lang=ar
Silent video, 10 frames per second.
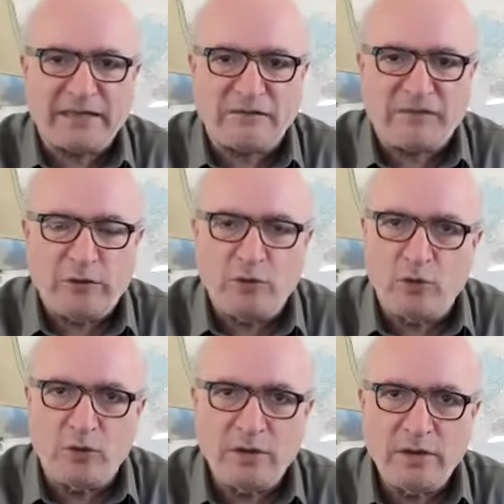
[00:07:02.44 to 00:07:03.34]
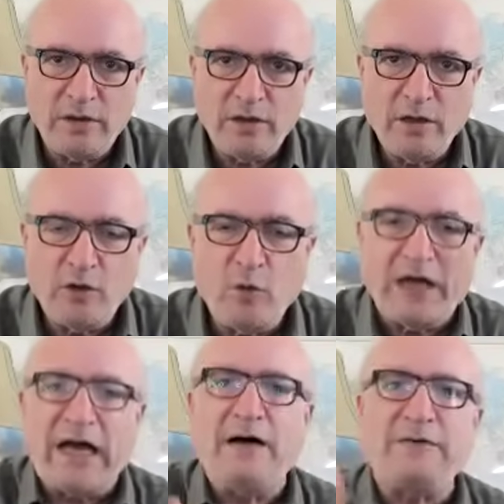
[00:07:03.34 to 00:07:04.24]
ان تفعله
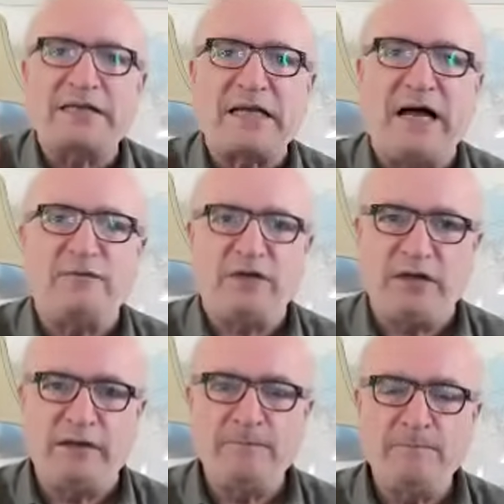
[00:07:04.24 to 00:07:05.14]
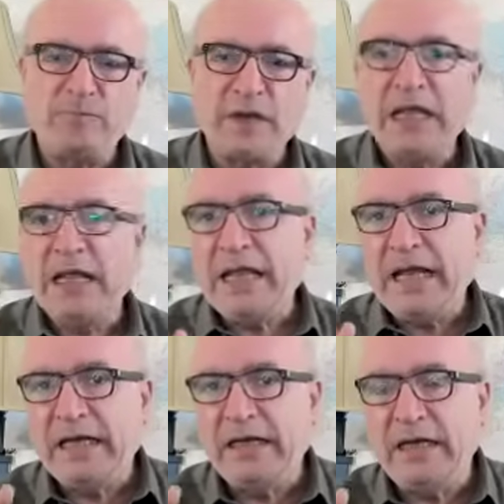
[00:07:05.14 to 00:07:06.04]
ولها مصلحه فيه
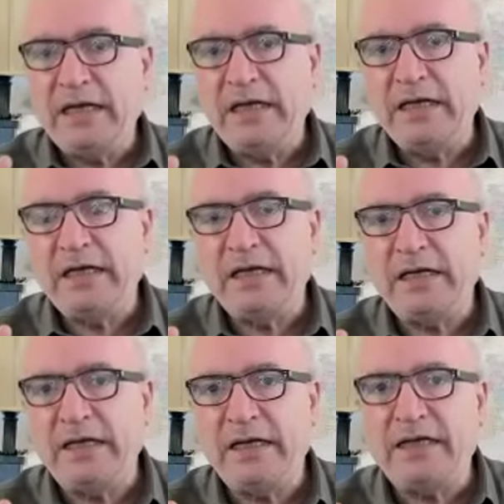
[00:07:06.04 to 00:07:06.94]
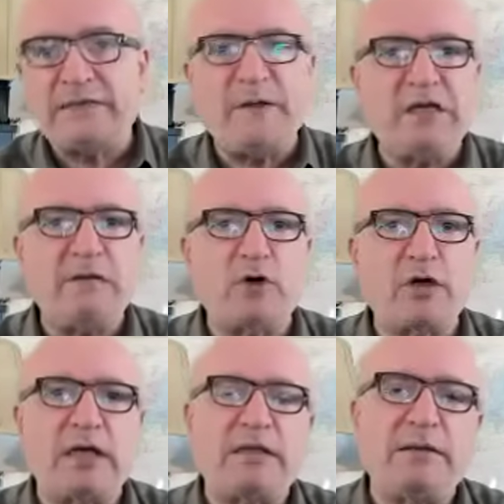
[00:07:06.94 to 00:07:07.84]
الحزب
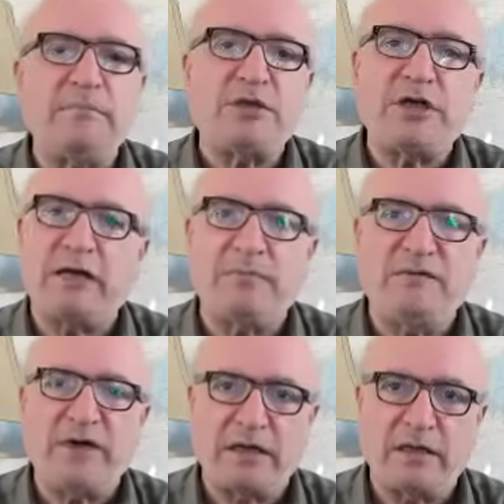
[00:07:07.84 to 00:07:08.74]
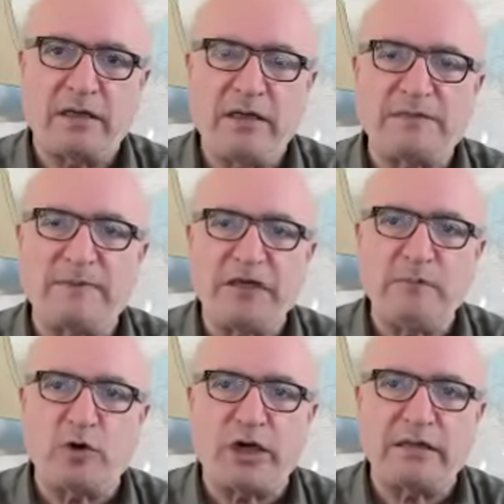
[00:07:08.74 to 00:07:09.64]
الديمقراطي مش هيك بفكر الحزب
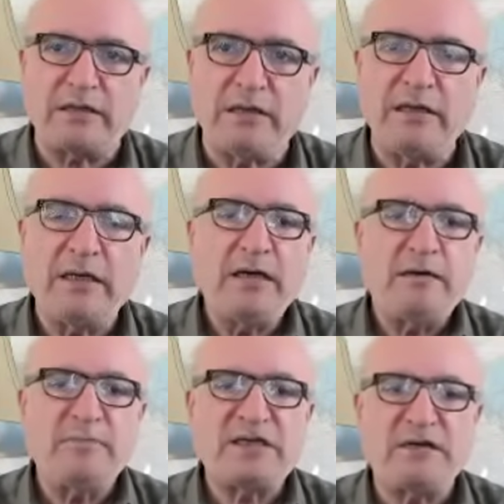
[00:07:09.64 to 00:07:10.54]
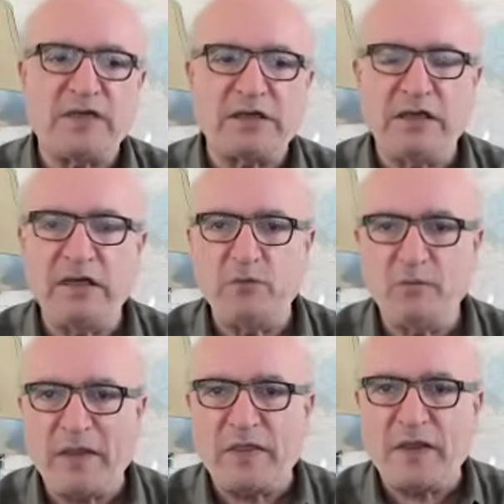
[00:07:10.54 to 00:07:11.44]
الديمقراطي بصفته
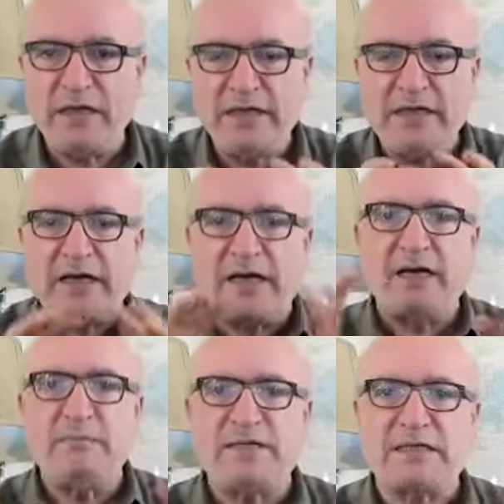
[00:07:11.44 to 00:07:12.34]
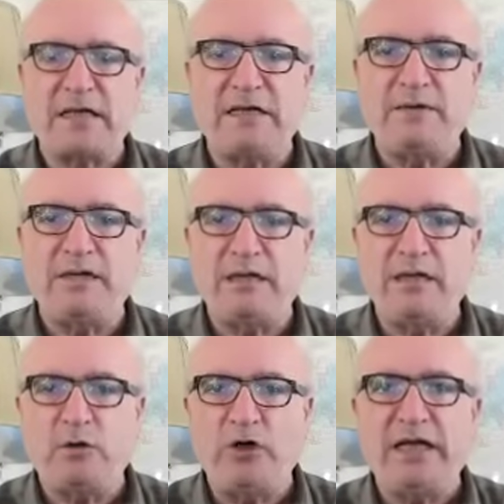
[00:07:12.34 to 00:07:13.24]
ممثل الإدارة المصلحة
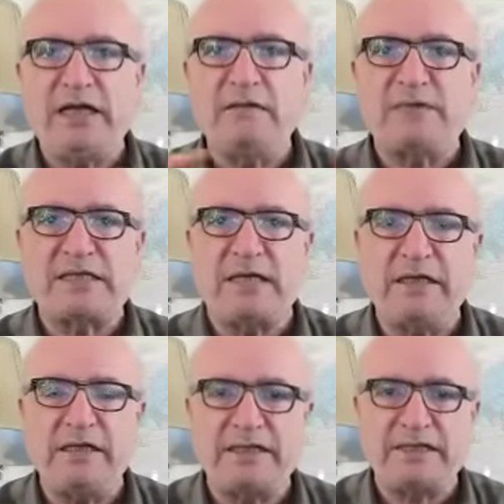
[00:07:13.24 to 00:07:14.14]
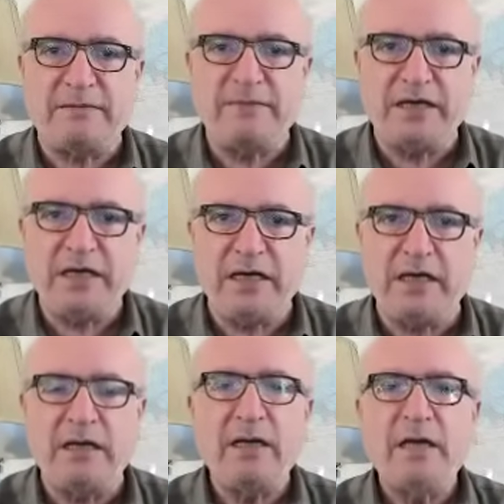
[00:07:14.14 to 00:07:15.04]
العليا للمصالح
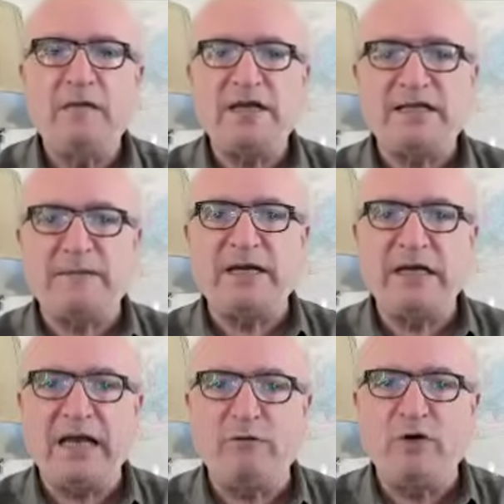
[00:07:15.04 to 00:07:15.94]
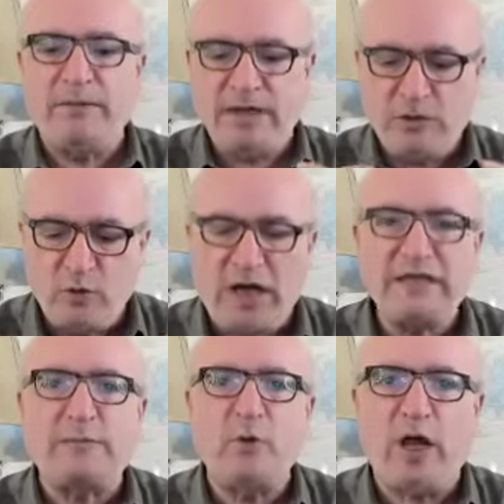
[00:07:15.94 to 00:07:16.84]
الاستعمارية في زمن العولمة هو
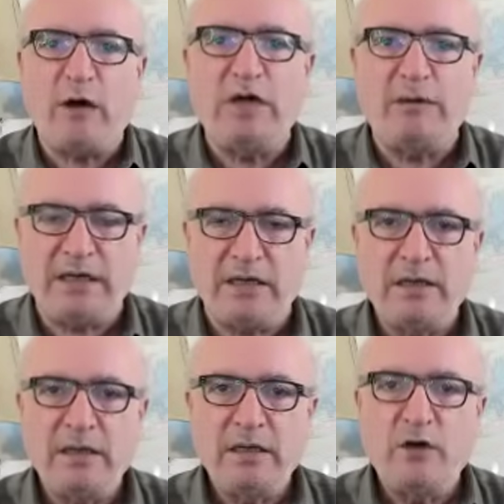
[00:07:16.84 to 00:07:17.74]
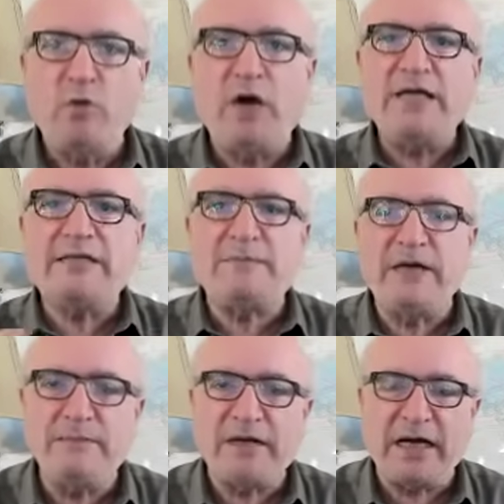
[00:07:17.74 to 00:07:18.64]
حزب العولمة هو حزب
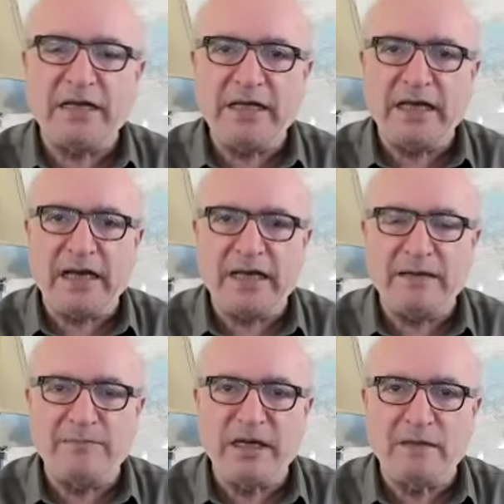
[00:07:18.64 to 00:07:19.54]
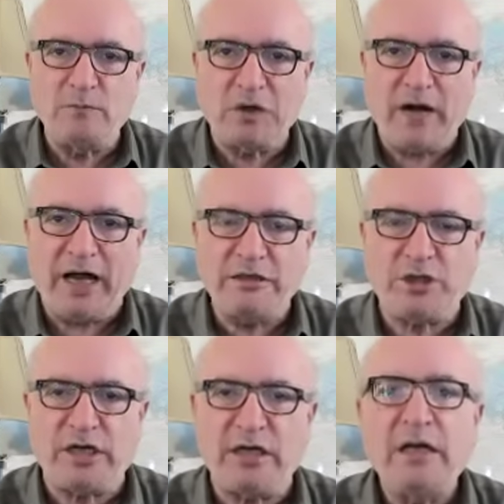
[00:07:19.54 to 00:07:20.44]
الليبرالية العالمية
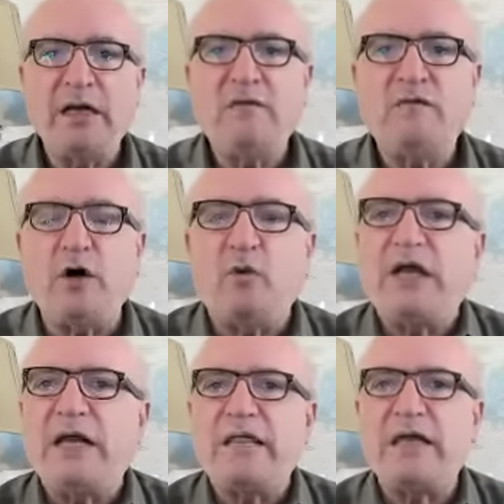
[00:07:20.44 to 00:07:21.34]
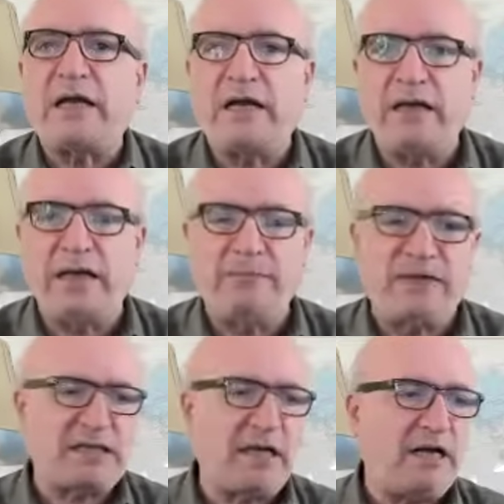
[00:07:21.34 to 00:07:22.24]
المتوحشة فهو الذي يرى
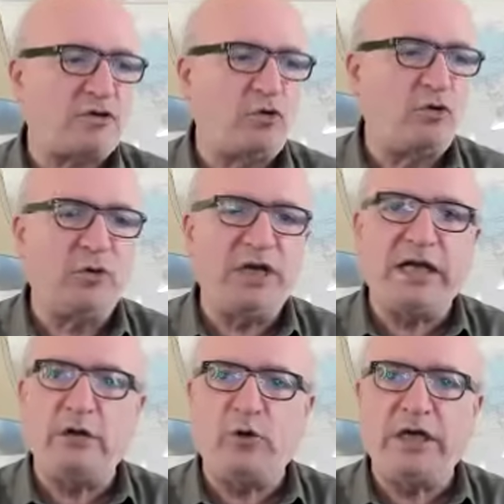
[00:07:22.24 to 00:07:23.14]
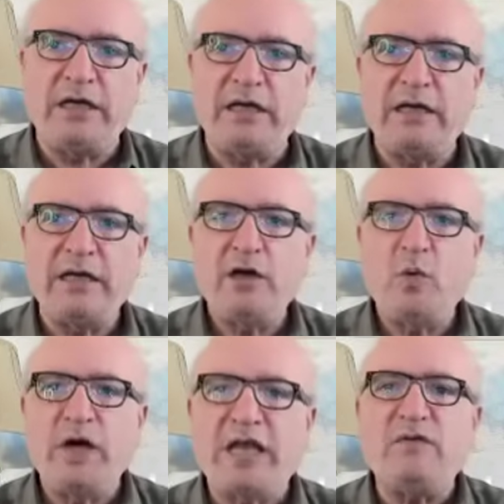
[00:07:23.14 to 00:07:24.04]
المصلحة الصهيونية العليا
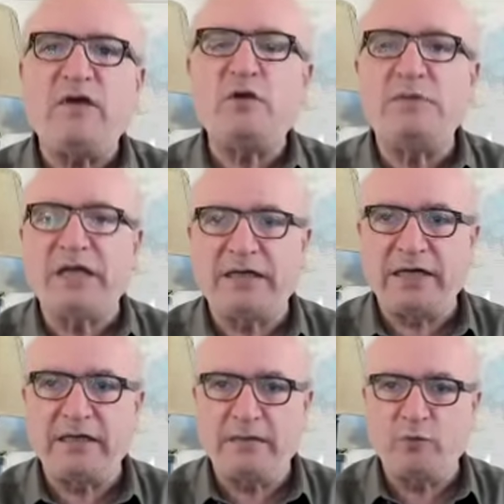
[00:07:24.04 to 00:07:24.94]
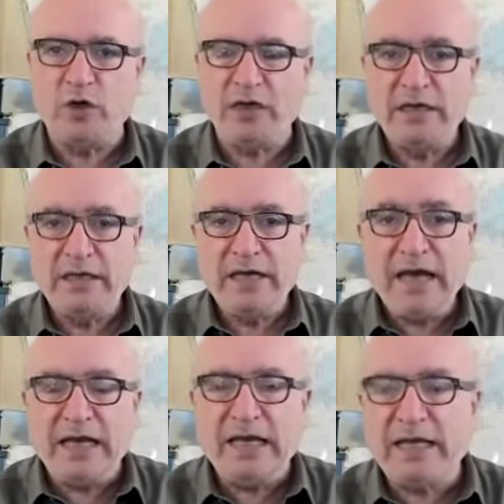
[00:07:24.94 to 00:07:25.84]
وكيف يمكن تخديمها
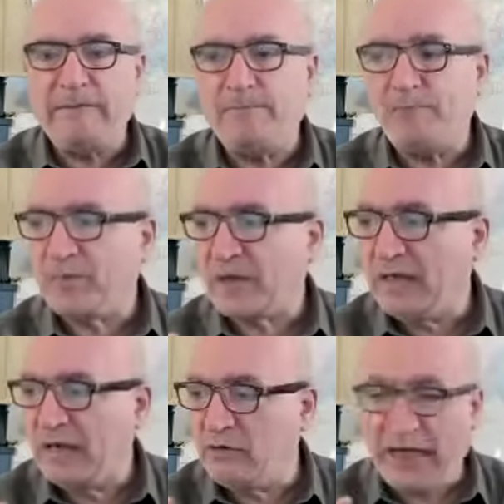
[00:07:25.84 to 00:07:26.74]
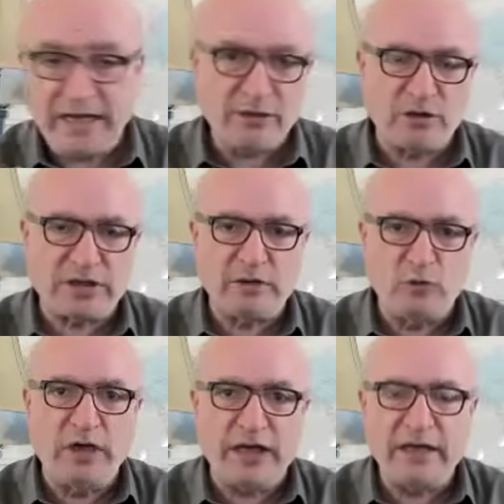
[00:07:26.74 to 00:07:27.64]
هلا هاي نقطة
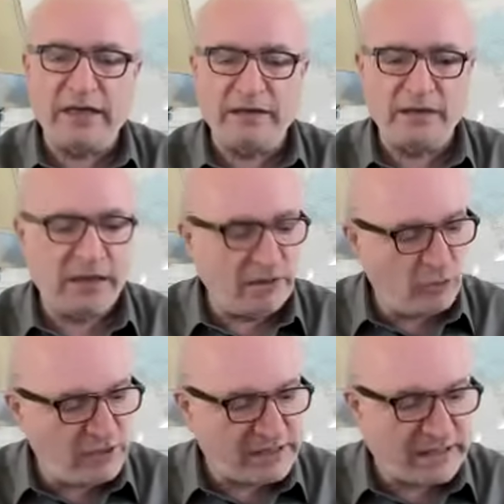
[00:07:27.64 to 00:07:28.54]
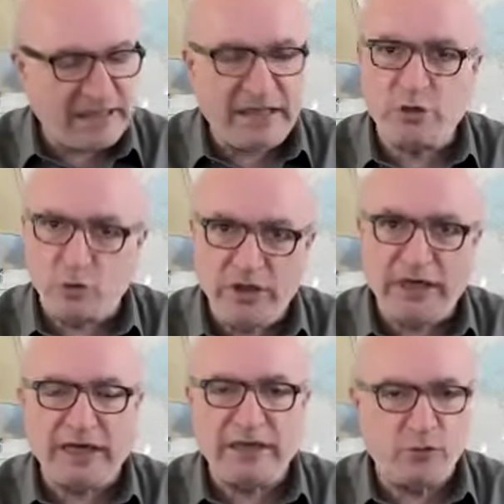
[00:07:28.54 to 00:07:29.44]
أولى إذا أنه إسرائيل شو
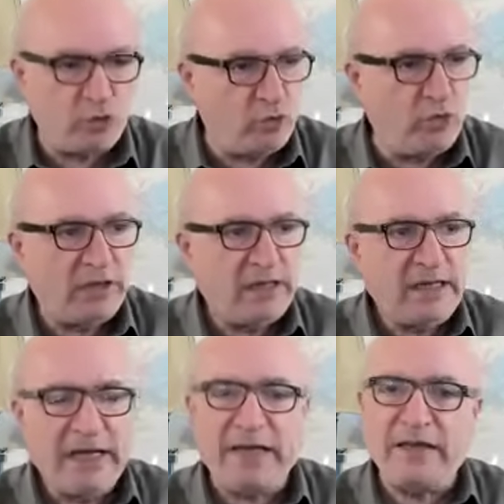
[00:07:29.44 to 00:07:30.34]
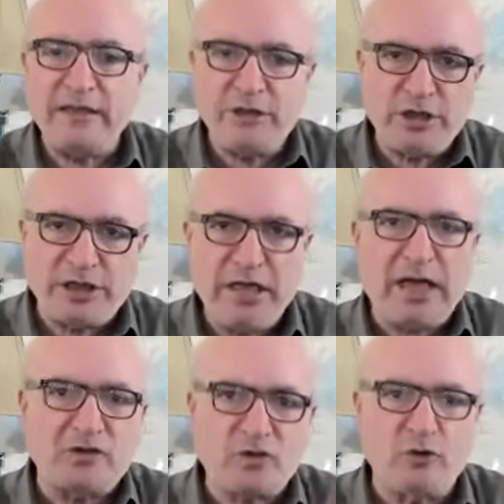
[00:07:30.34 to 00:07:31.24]
هي نشوء هذه
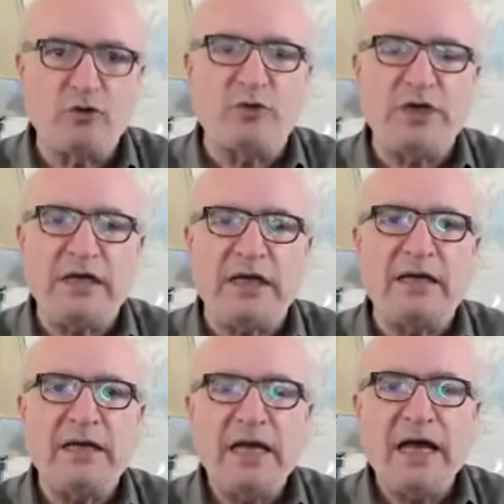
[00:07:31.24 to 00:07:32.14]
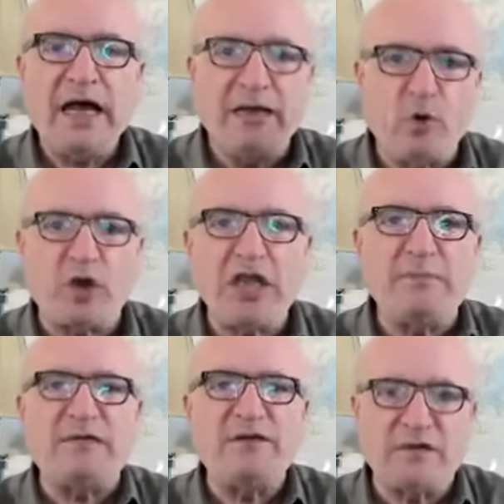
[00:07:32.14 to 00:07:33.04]
الشريحة الصهيونية
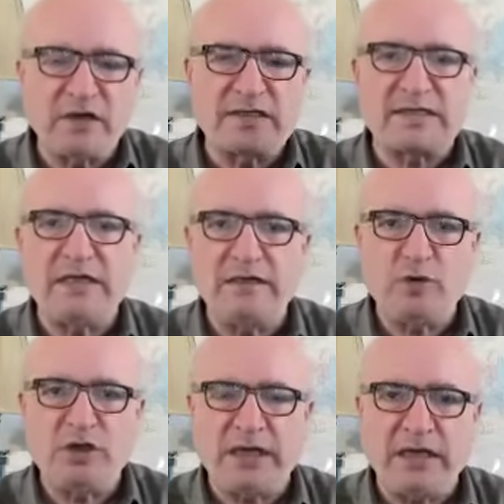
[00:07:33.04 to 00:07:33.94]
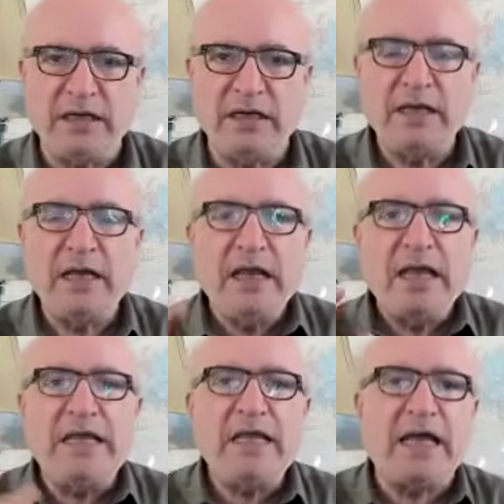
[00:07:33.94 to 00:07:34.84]
المقيمة في فلسطين المحتلة
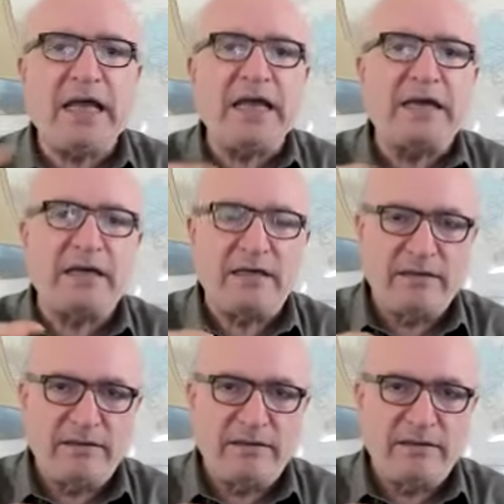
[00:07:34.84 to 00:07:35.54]
هي غير